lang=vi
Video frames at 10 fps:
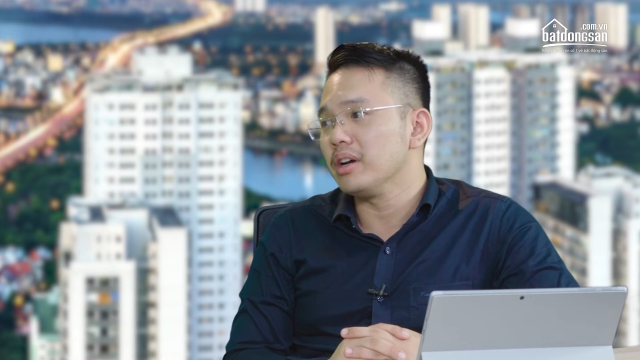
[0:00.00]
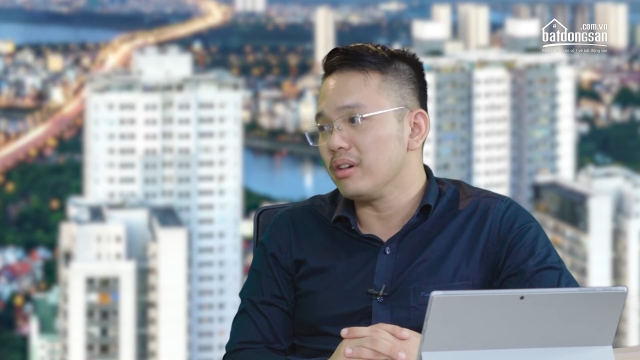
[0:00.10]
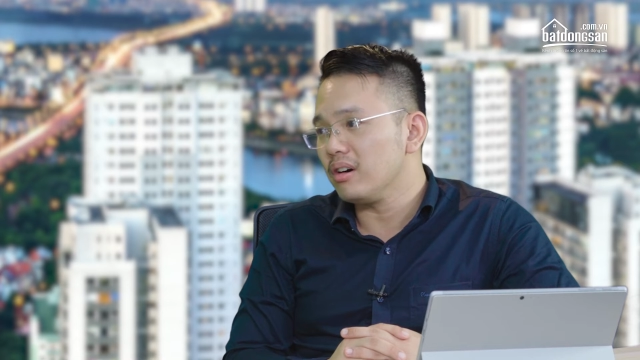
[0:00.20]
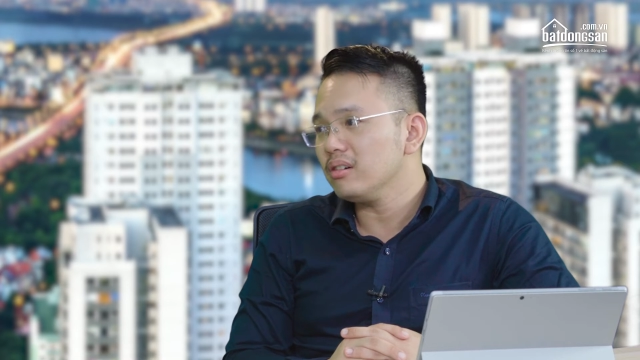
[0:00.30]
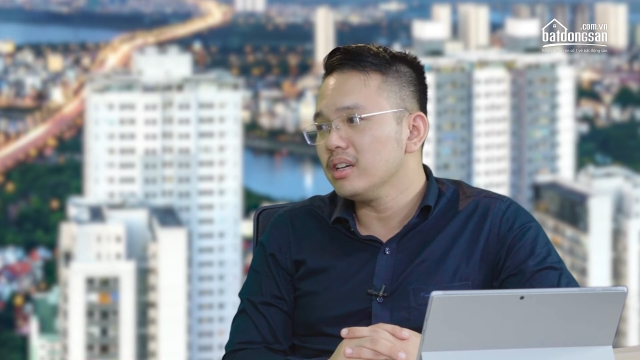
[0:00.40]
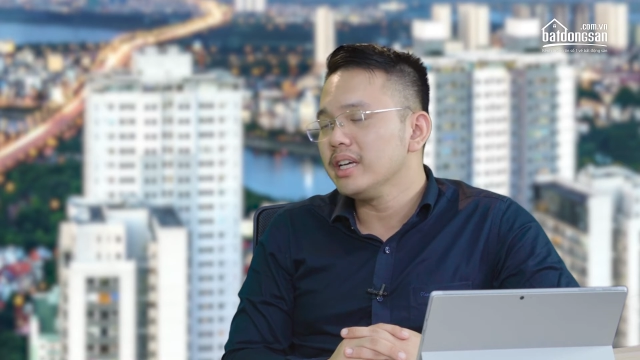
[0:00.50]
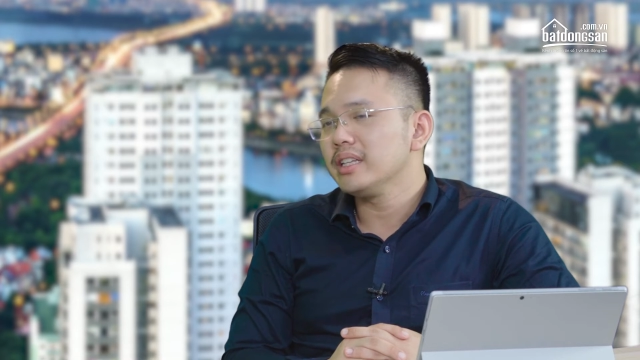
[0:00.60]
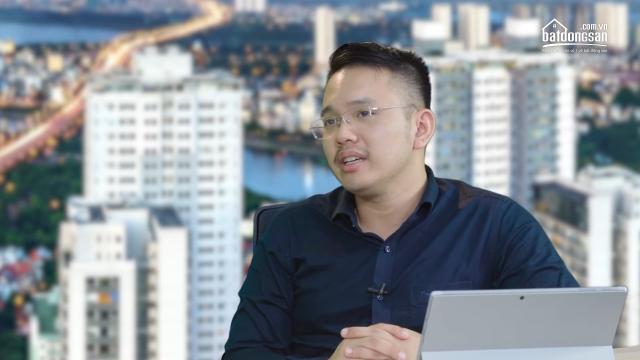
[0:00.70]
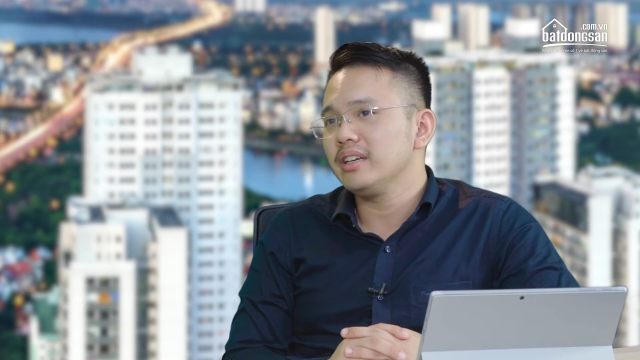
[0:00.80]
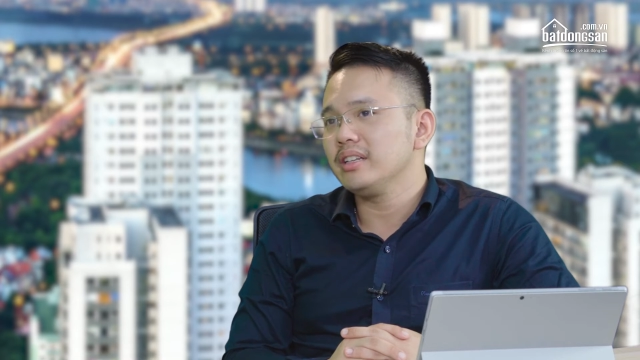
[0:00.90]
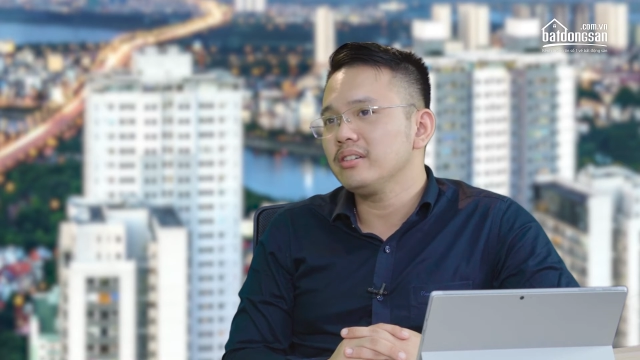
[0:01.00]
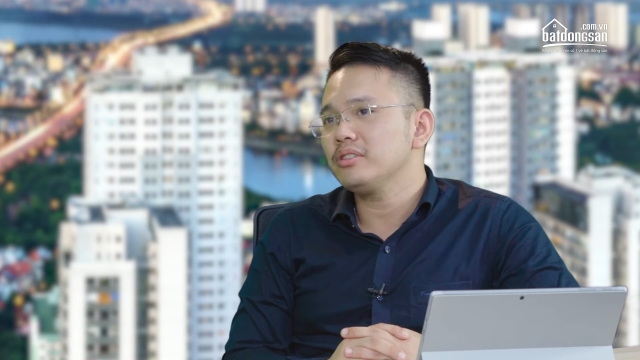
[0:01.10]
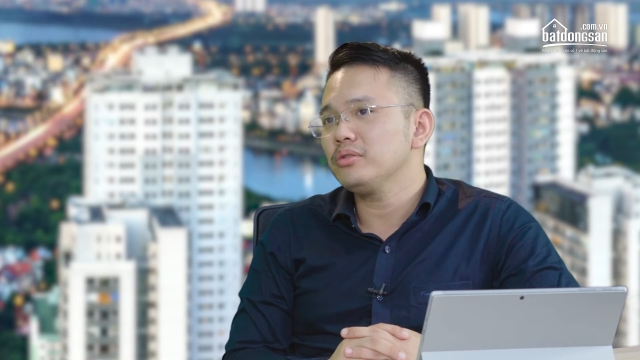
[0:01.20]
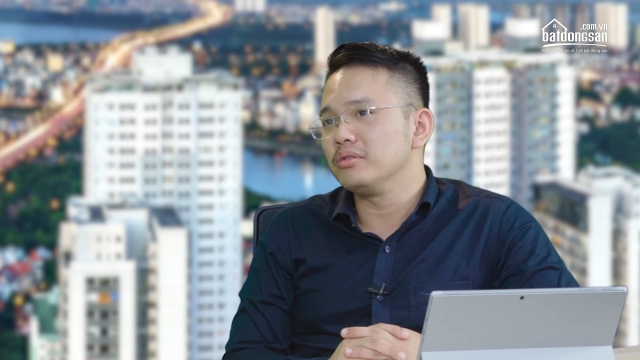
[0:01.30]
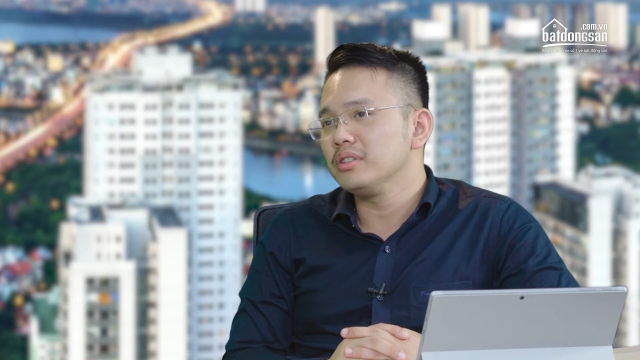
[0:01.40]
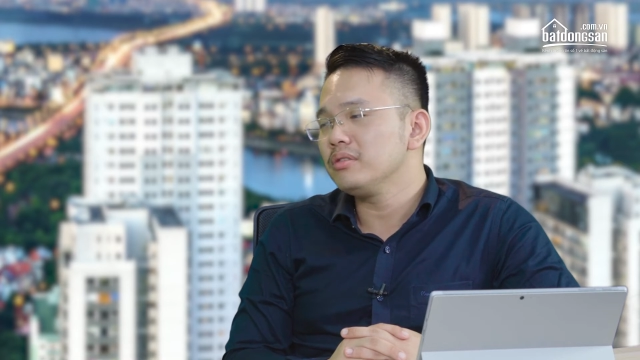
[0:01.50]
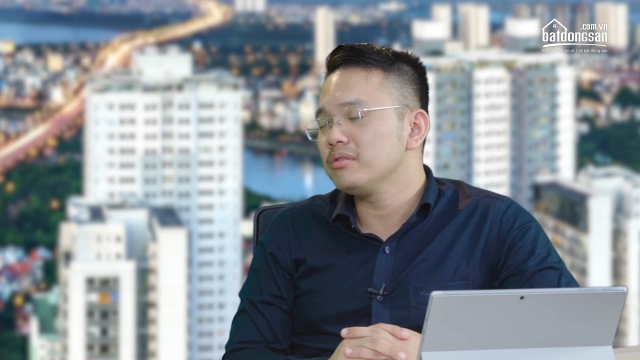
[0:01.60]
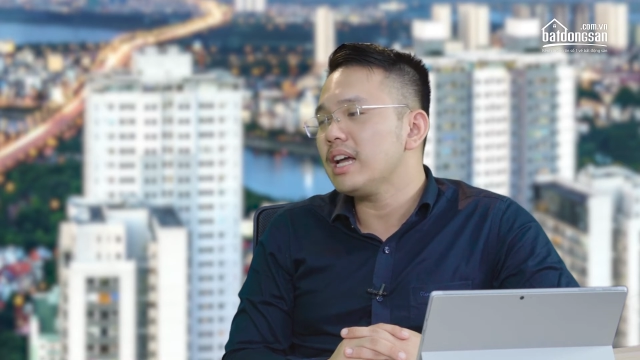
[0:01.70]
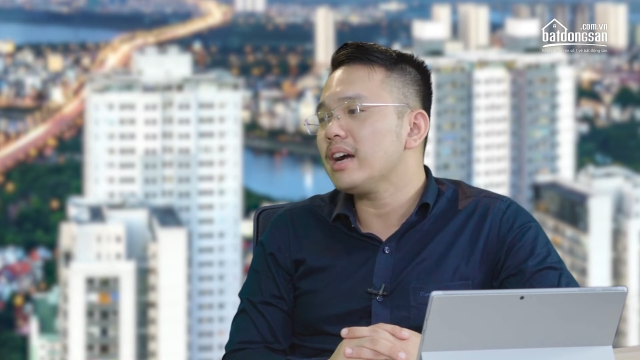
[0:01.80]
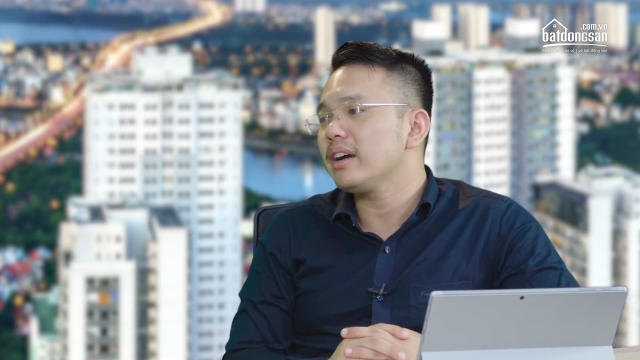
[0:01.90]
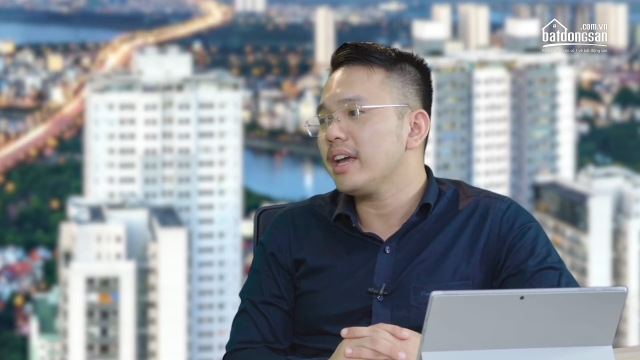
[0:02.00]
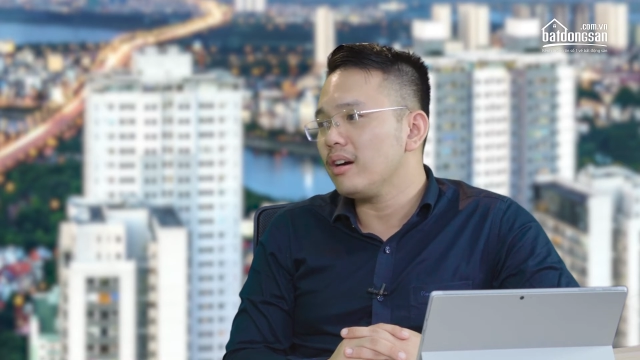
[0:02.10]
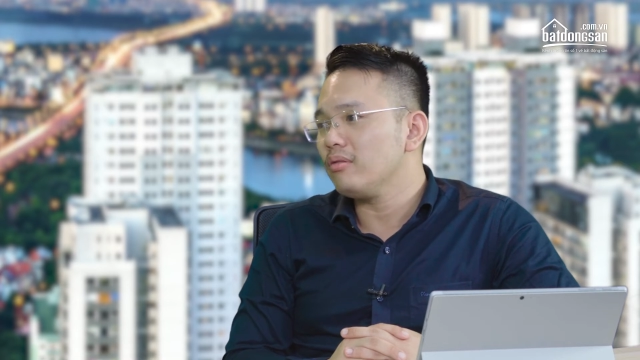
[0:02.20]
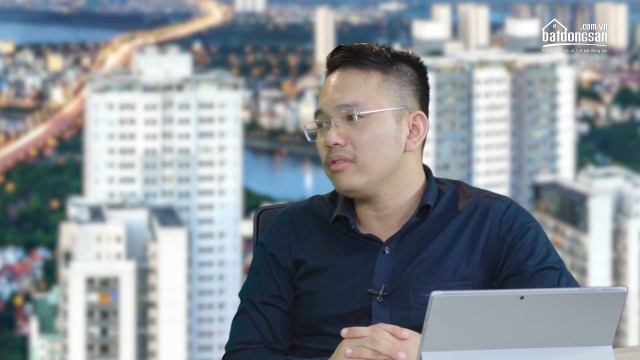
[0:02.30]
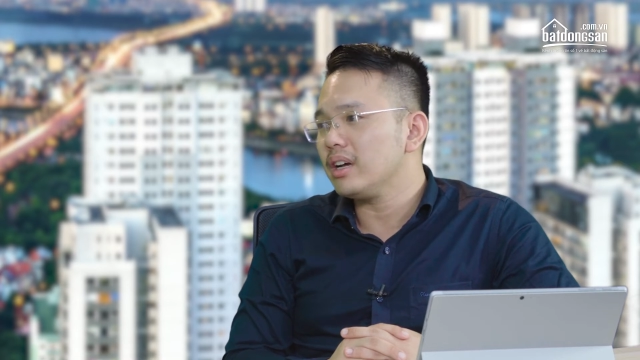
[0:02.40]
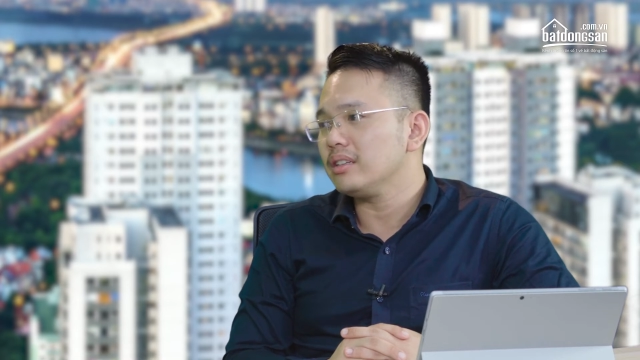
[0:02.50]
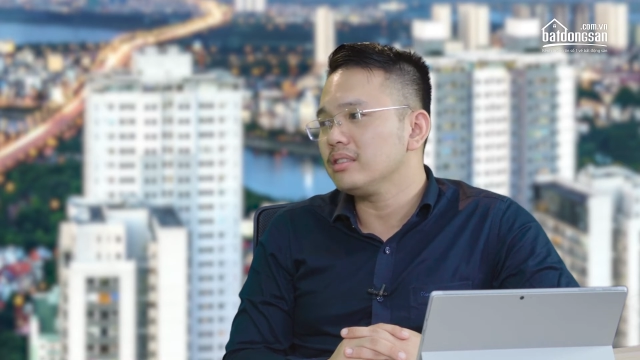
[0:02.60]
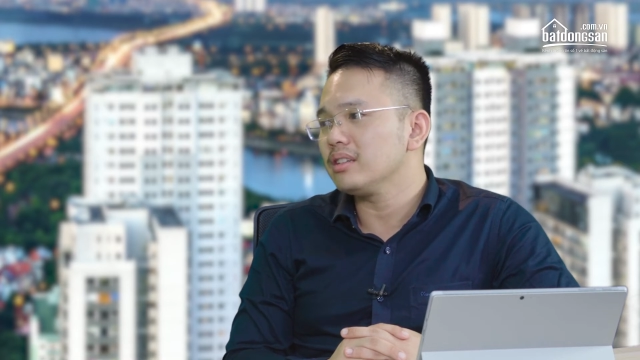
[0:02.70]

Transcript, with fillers: nào đó thì khiến cho các chủ đầu tư cũng đang nghe ngóng và